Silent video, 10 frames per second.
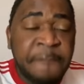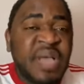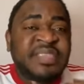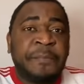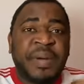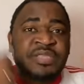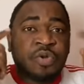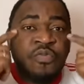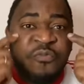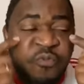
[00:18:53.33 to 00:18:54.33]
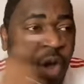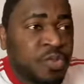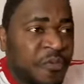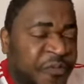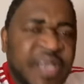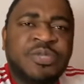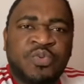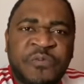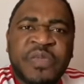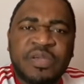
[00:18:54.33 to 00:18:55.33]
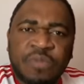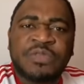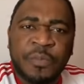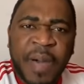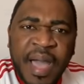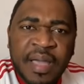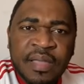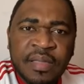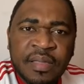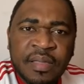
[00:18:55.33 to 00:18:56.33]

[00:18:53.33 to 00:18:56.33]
Mais c'est parce qu'on voit nos frères souffrir qu'on se bat.